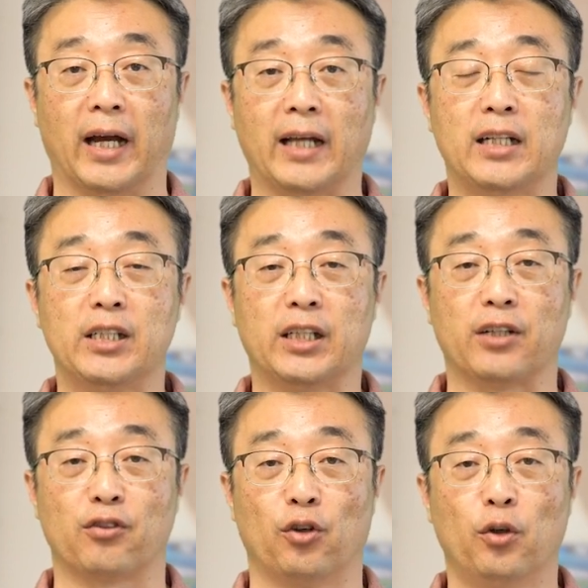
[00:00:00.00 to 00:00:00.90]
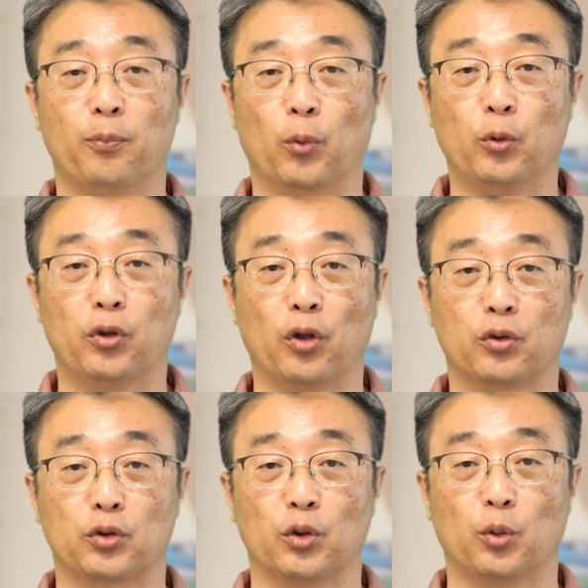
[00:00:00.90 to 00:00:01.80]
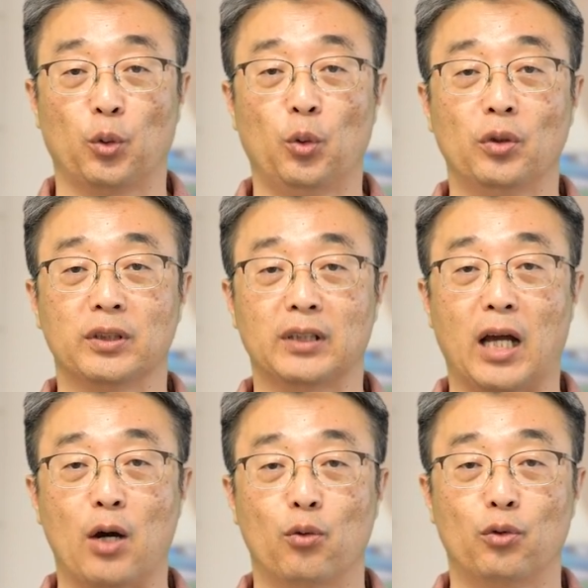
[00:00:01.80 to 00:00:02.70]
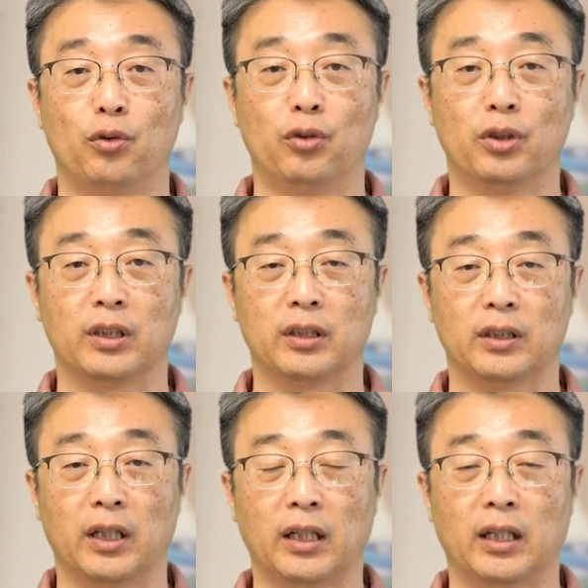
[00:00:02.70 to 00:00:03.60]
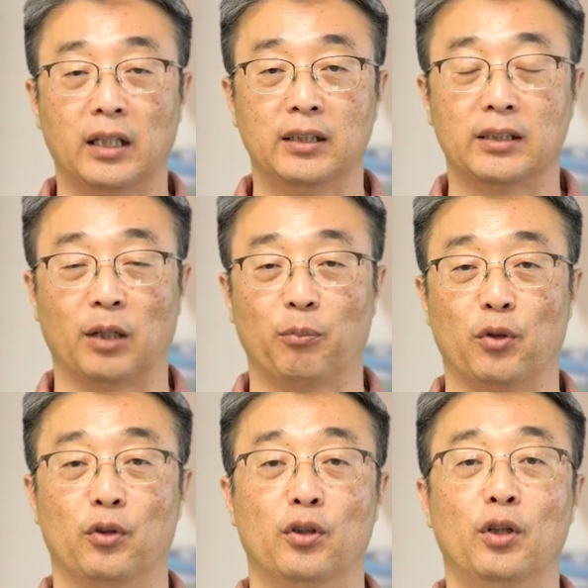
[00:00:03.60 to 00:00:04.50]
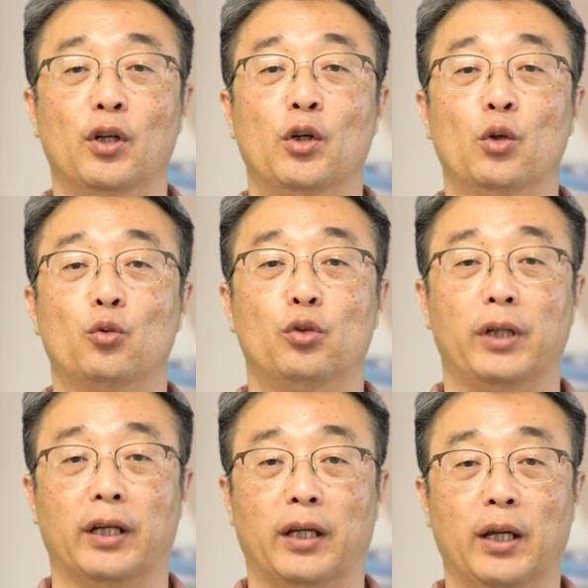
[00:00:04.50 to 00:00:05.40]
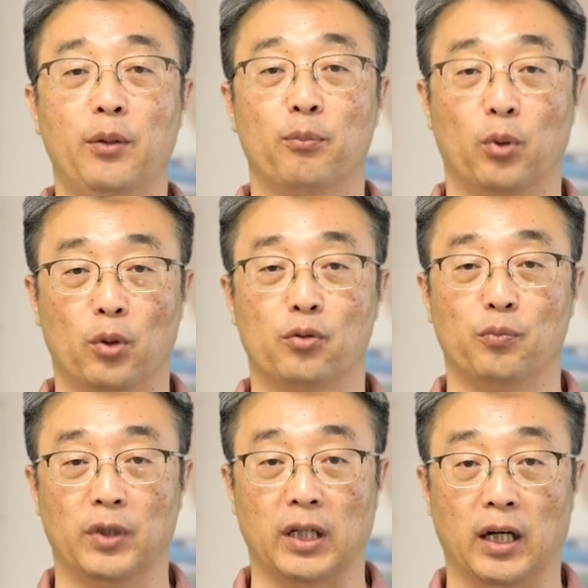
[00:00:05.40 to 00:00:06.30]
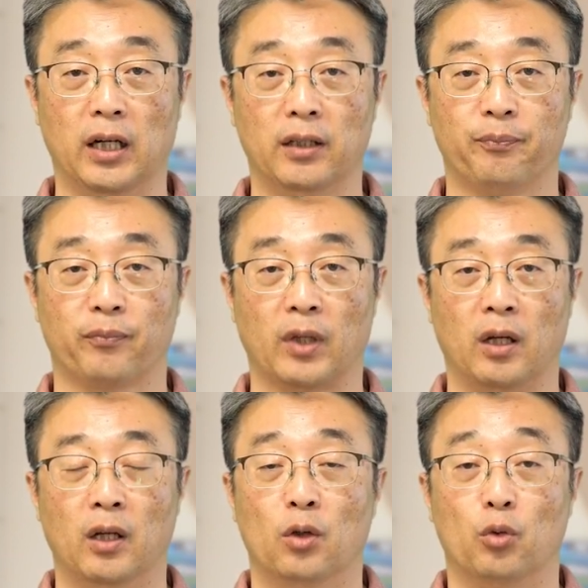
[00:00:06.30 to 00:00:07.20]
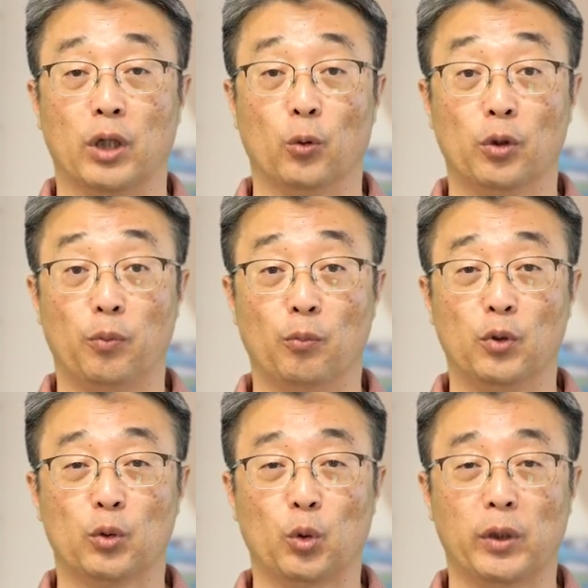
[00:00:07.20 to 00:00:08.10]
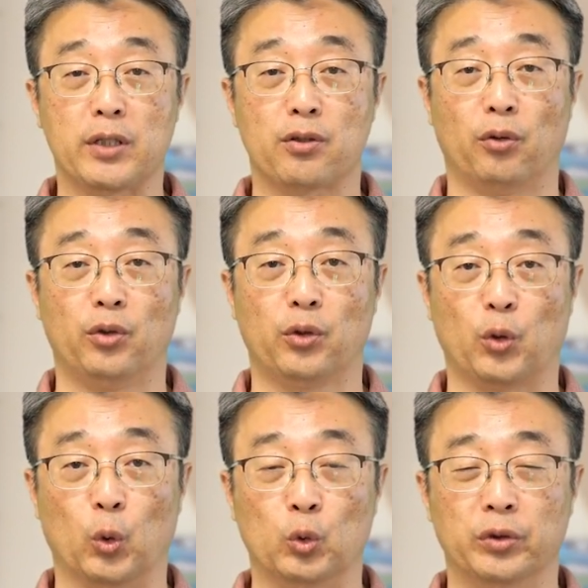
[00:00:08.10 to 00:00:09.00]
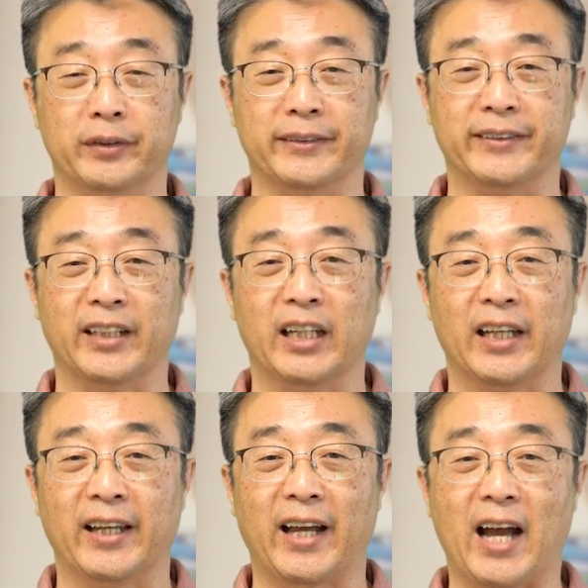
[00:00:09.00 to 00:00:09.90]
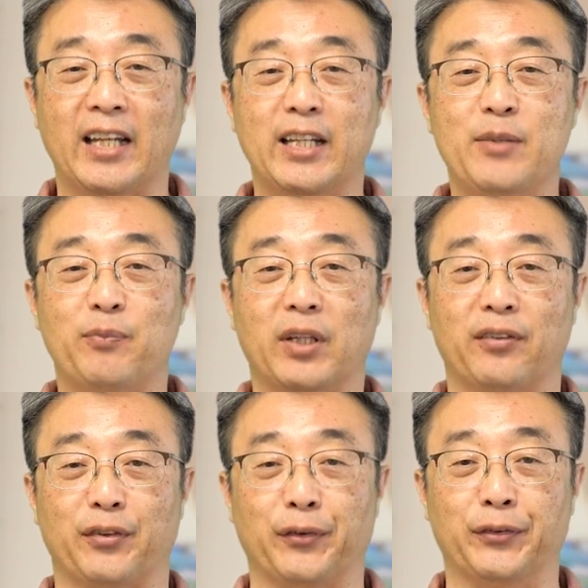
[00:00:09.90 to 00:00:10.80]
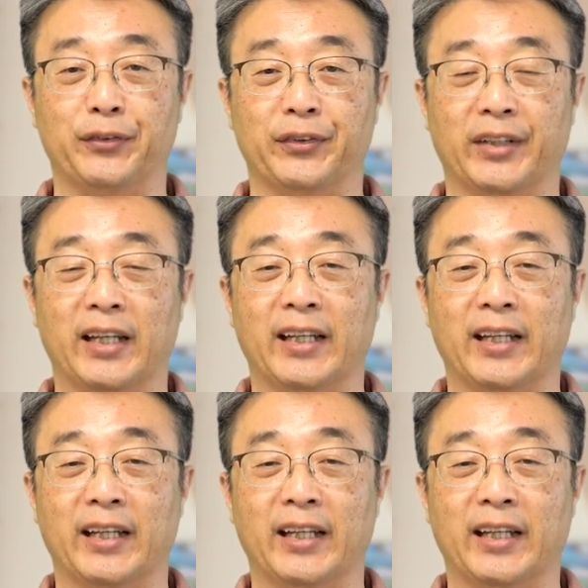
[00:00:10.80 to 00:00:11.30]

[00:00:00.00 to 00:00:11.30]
하나님께서 본격적으로 사울을 택하는 장면을 우리에게 보여줍니다. 우리가 오늘 본문을 통해서 얻는 교훈은 하나님께서는